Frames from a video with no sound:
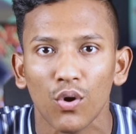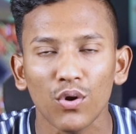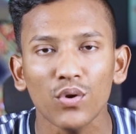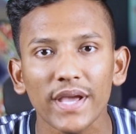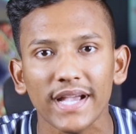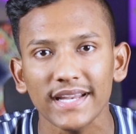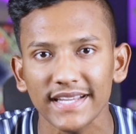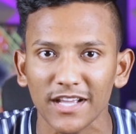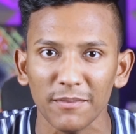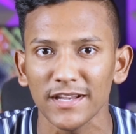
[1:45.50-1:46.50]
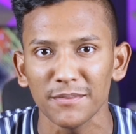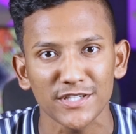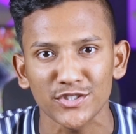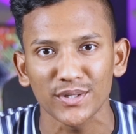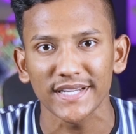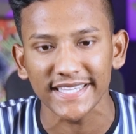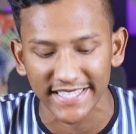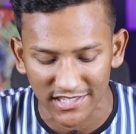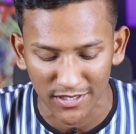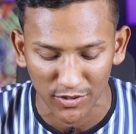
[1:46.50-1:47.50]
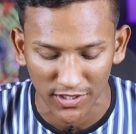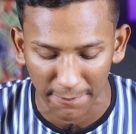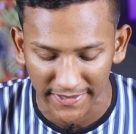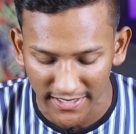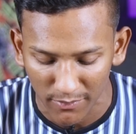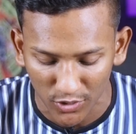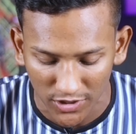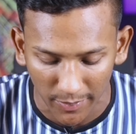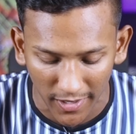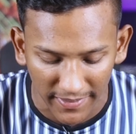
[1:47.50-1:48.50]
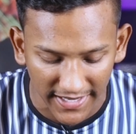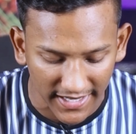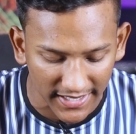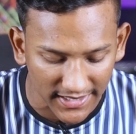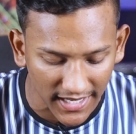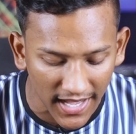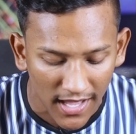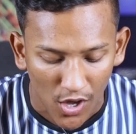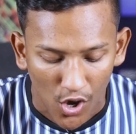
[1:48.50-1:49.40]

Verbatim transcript: কোনো এখানে ইনকামের লিমিটেশন নেই ইচ্ছে মতো আপনি ইনকাম করতে পারবেন এখানে তারা